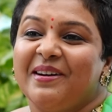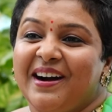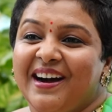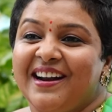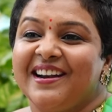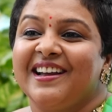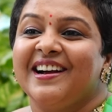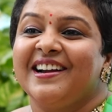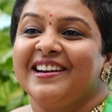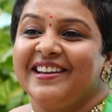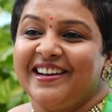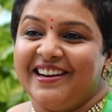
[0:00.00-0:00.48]

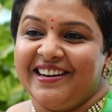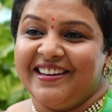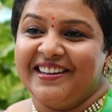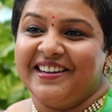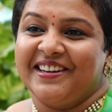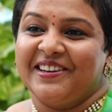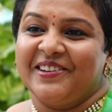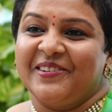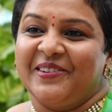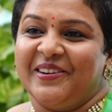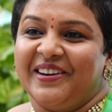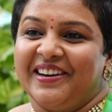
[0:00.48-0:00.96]
மாநாடு
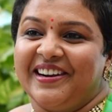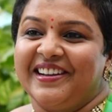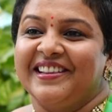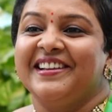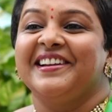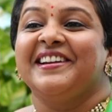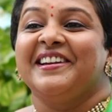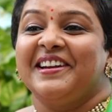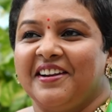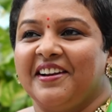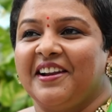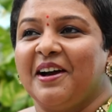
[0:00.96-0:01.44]
எடுக்கிறோன்றது
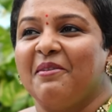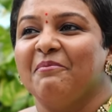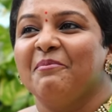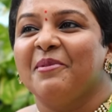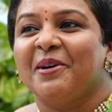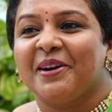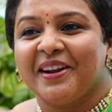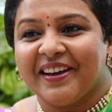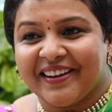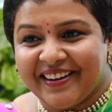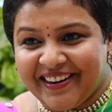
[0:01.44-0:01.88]
நம்மோட